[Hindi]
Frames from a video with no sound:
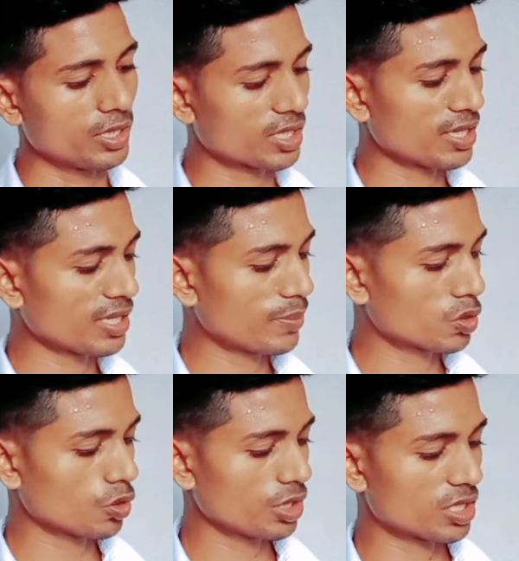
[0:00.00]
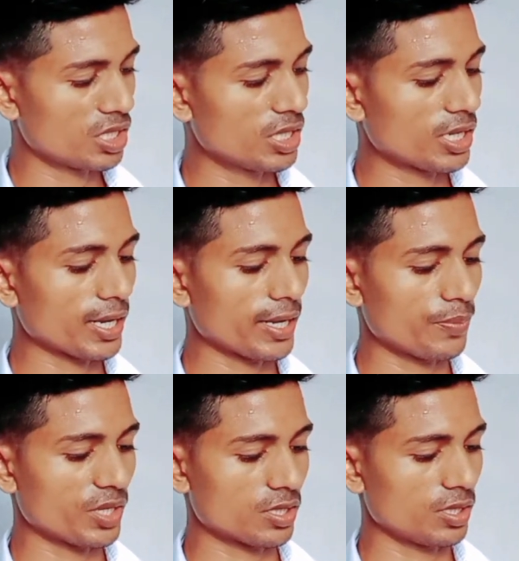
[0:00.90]
इसके अंदर में जो ये सीन दिखा रहा
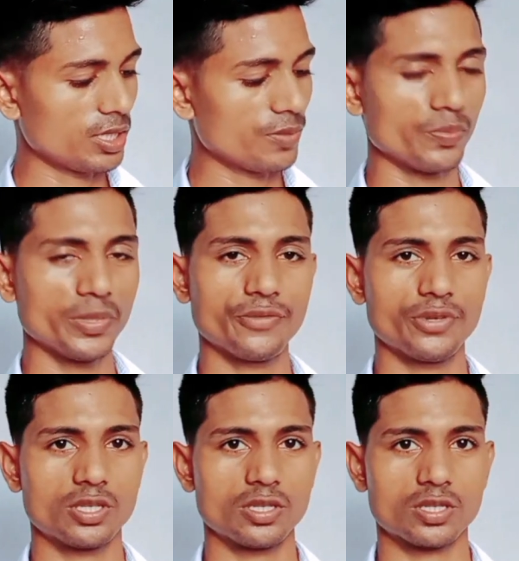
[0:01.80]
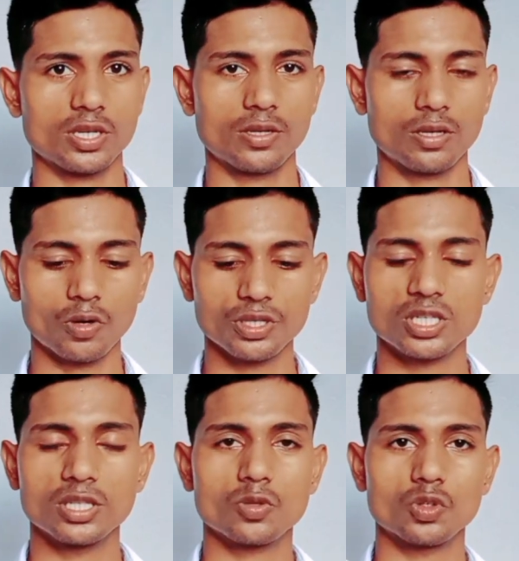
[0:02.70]
है बस यही मेन फेस है इसका और
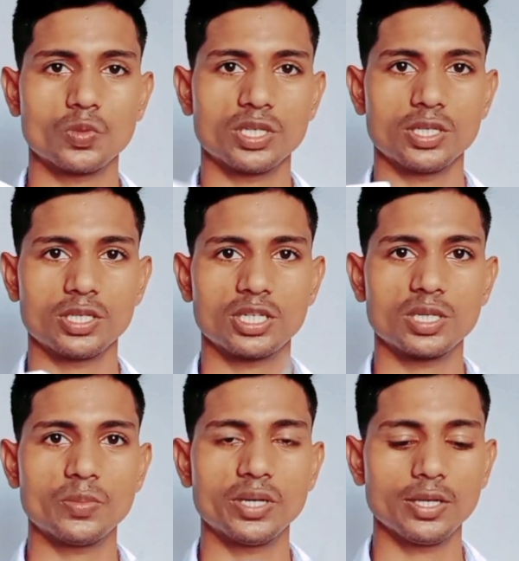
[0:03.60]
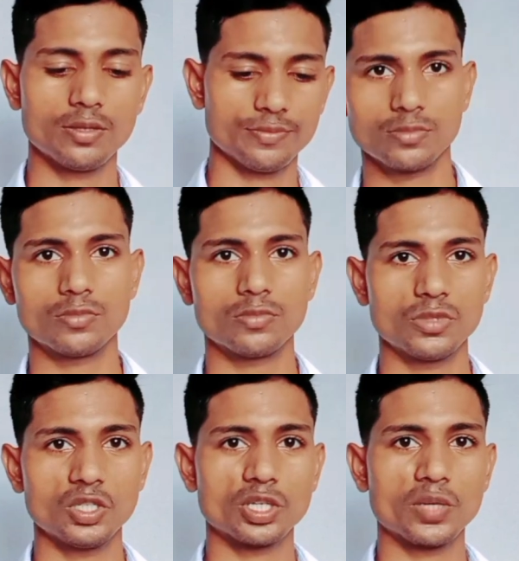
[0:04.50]
इसके अंदर कुछ भी नहीं है ये डब्बा है
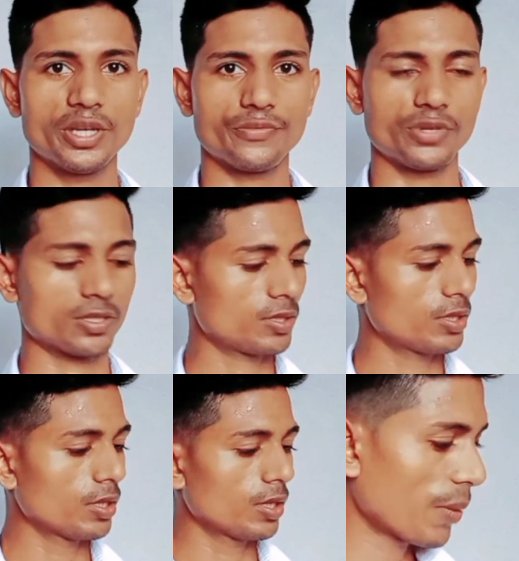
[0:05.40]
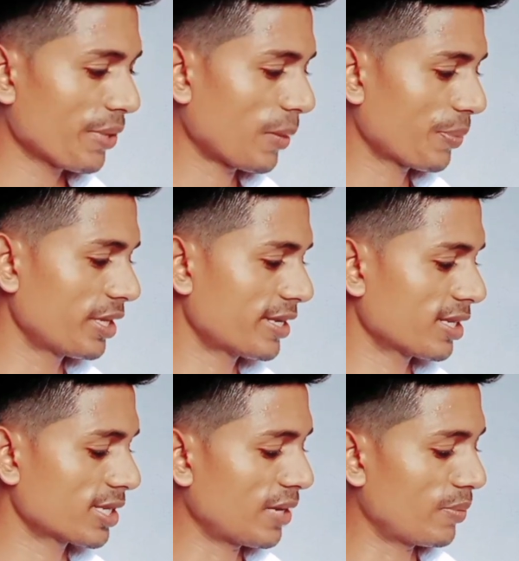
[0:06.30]
ये हो गया मेन फेस अब यहाँ पे
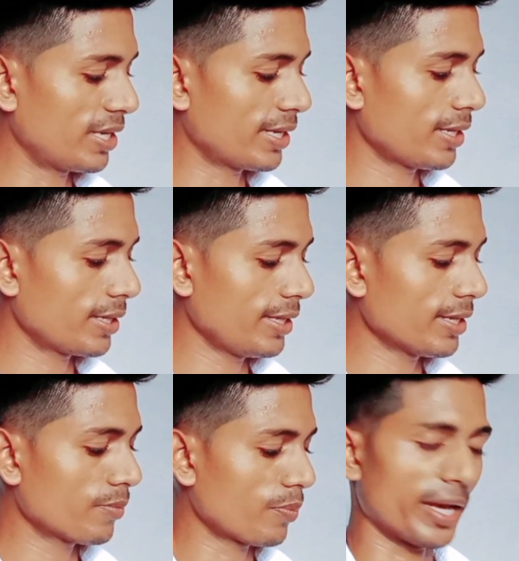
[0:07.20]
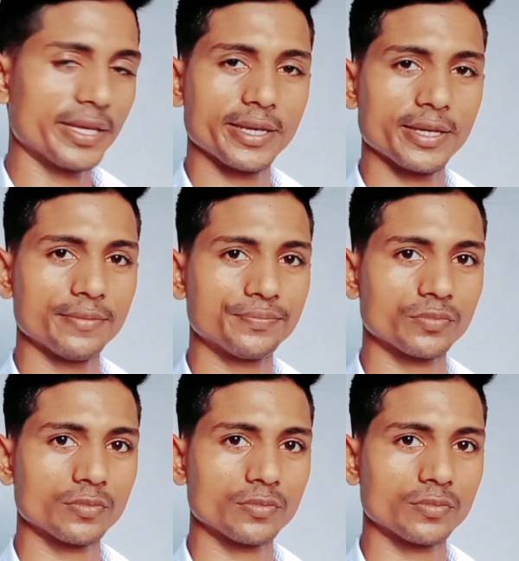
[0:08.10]
देखने को क्या मिलेगा एक माइक है